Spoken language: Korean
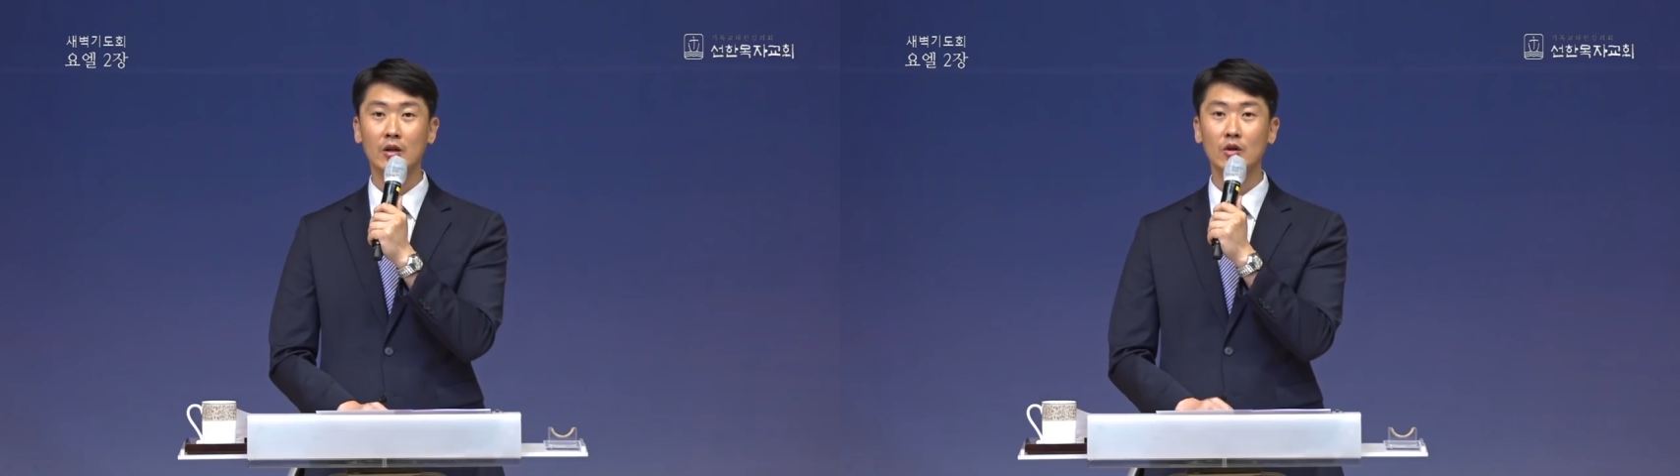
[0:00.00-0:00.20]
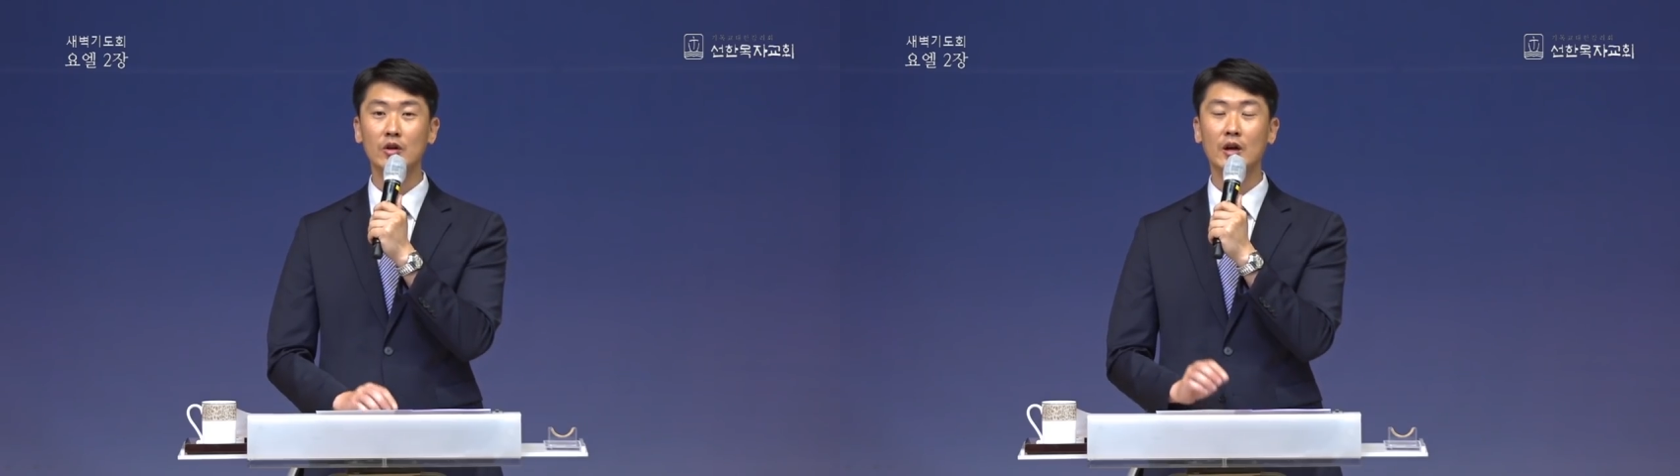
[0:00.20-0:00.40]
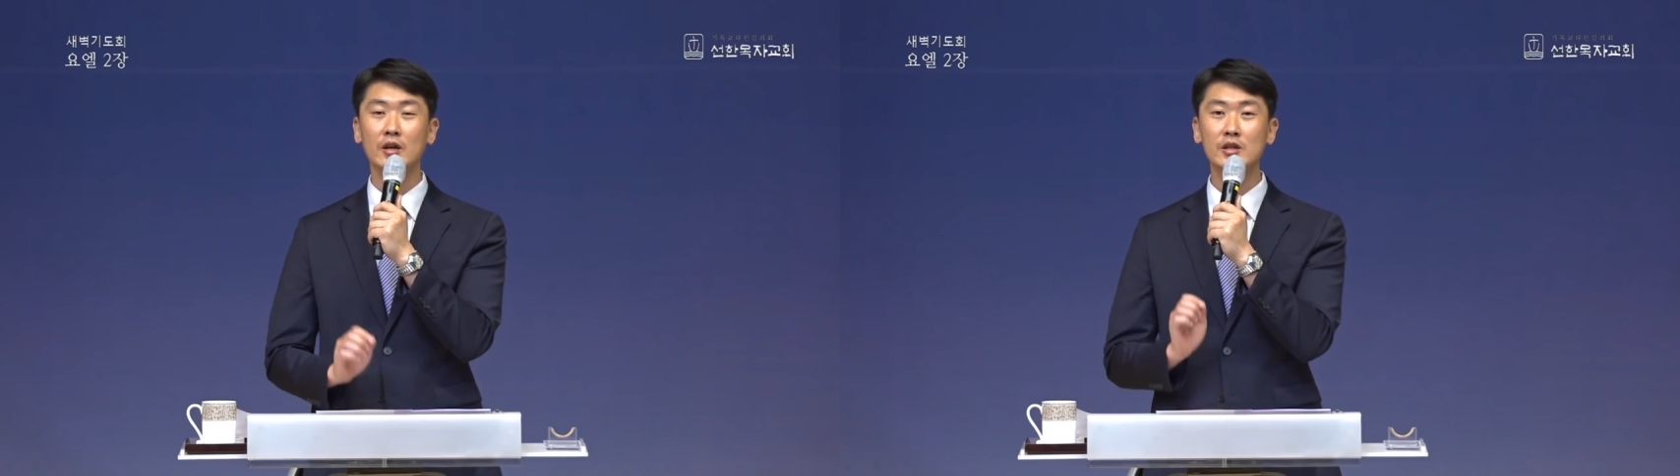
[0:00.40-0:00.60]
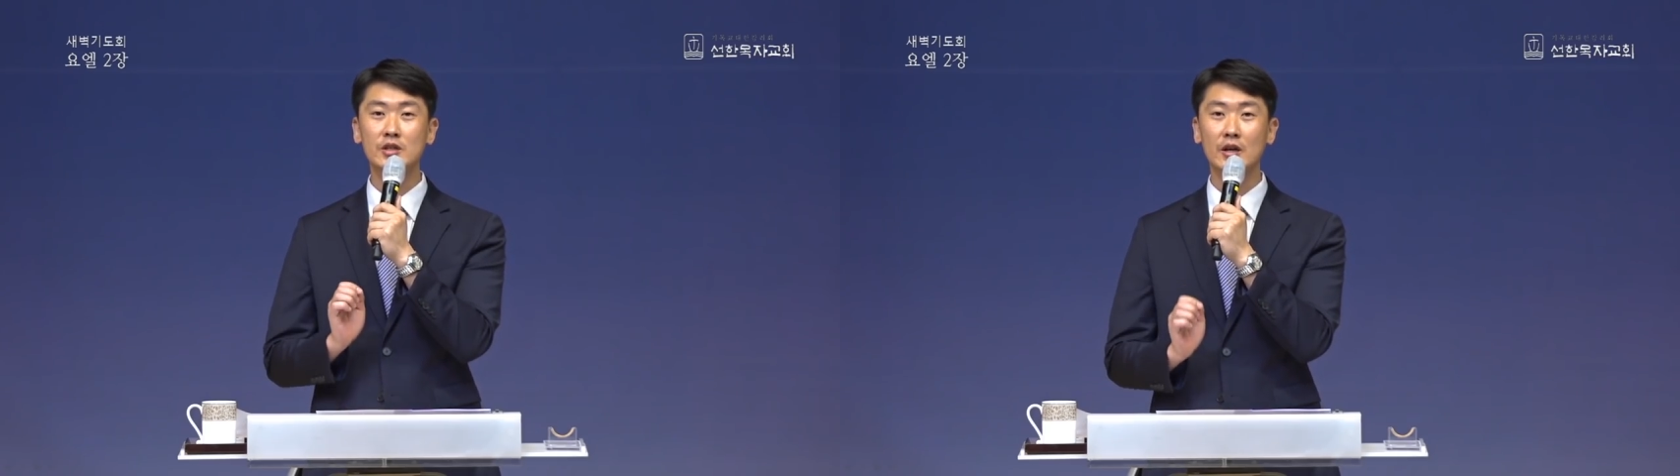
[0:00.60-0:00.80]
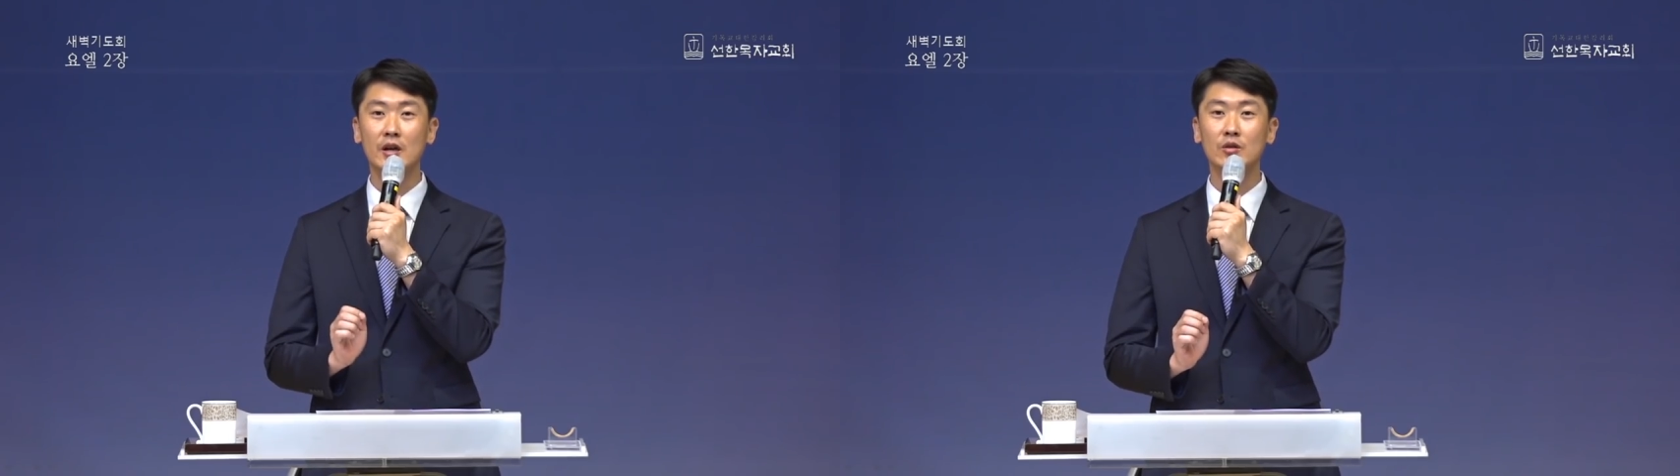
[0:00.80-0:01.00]
너희가
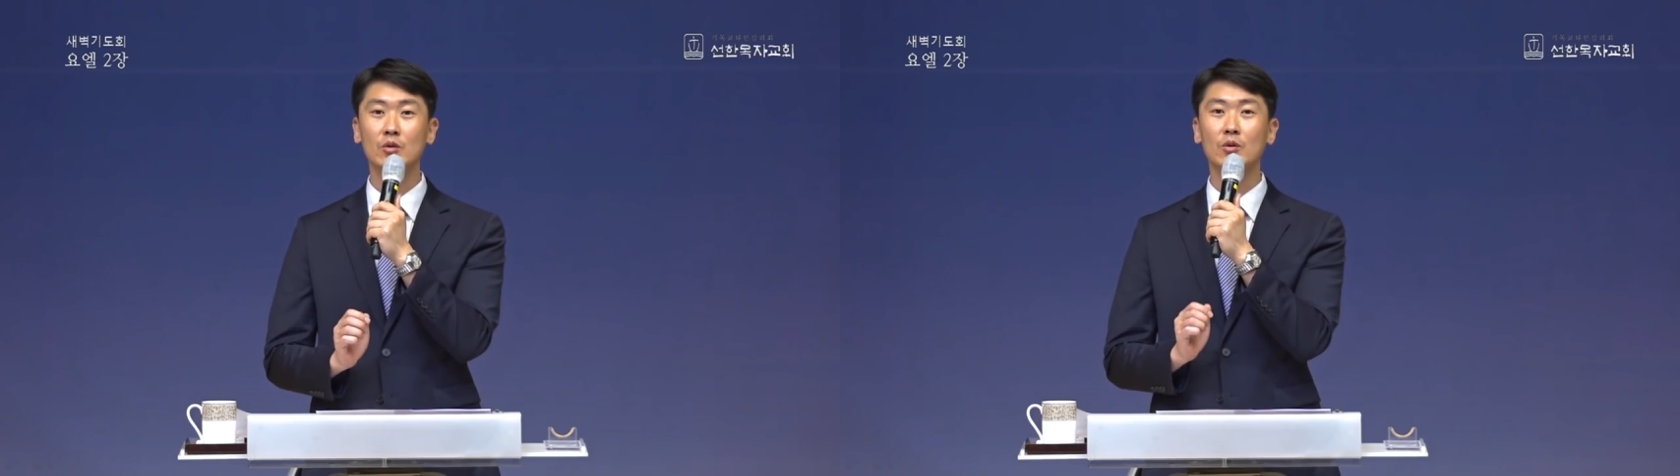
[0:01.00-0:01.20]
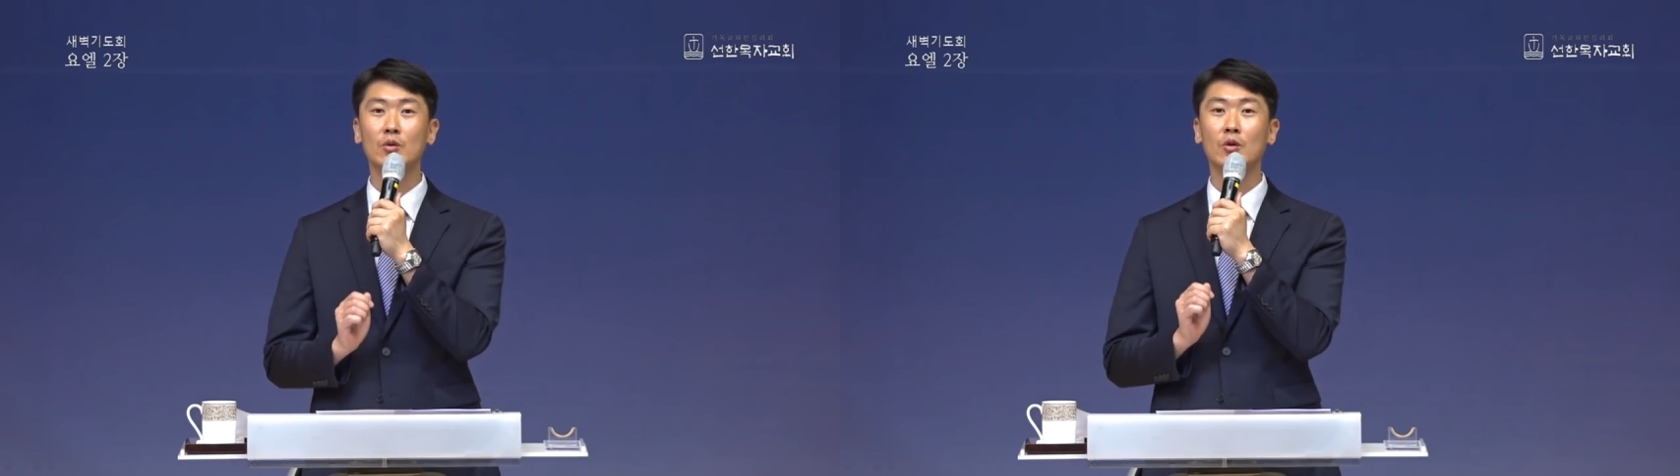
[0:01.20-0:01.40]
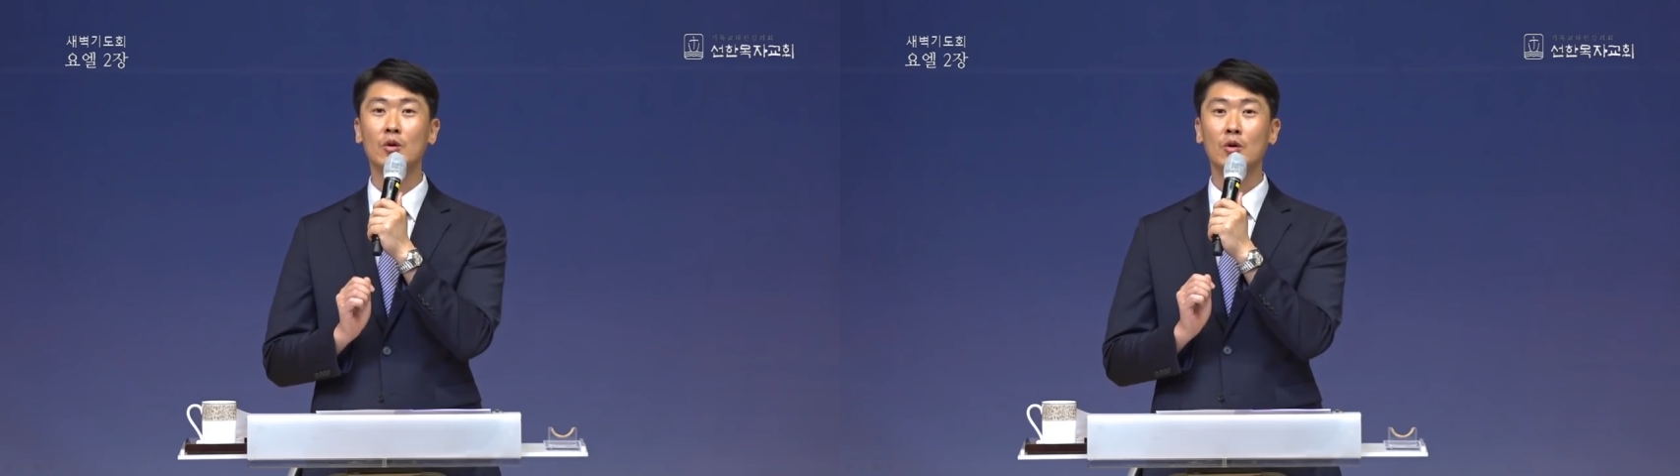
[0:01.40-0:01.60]
이제라도